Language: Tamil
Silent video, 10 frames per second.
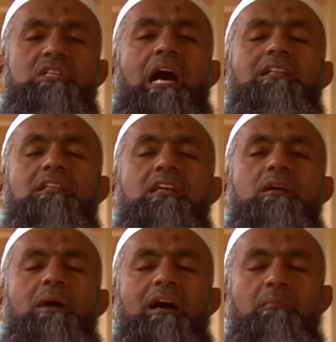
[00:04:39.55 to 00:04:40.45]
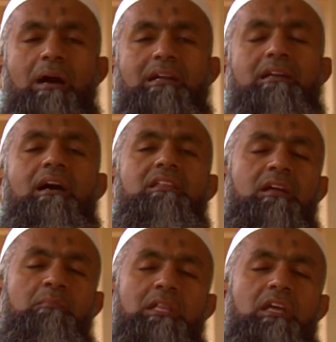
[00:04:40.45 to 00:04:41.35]
சாத்தியமாக மாற்ற காட்டாது
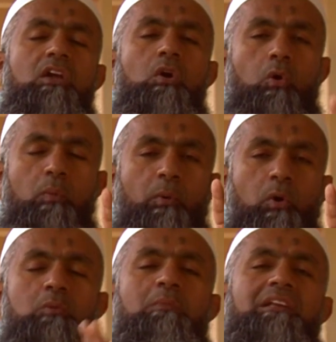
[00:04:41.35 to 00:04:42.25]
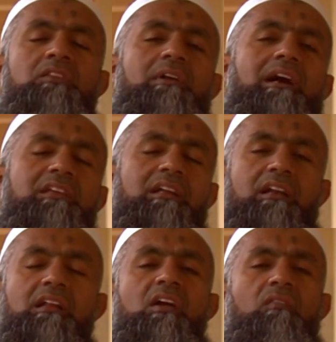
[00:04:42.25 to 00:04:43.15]
என்பதை ஒரு போதும் மறந்து
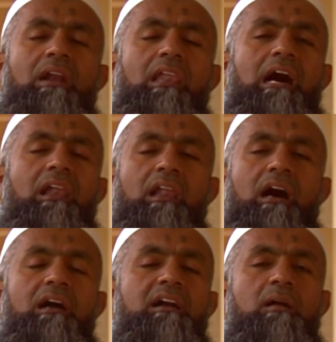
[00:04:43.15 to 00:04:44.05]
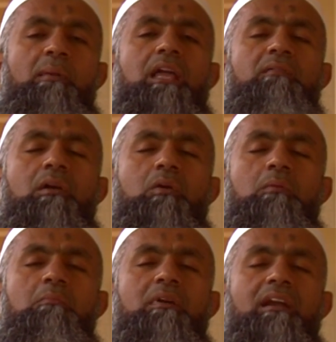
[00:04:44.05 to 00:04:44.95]
விடாதீர்கள் வல்ல அல்லாஹ் நம்
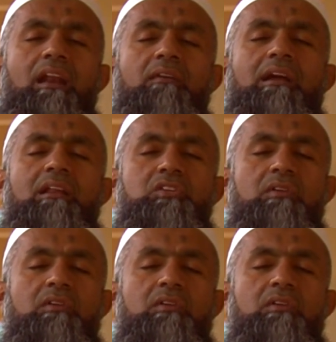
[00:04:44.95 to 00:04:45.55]
அனைவருக்கும் நல்லவைகளை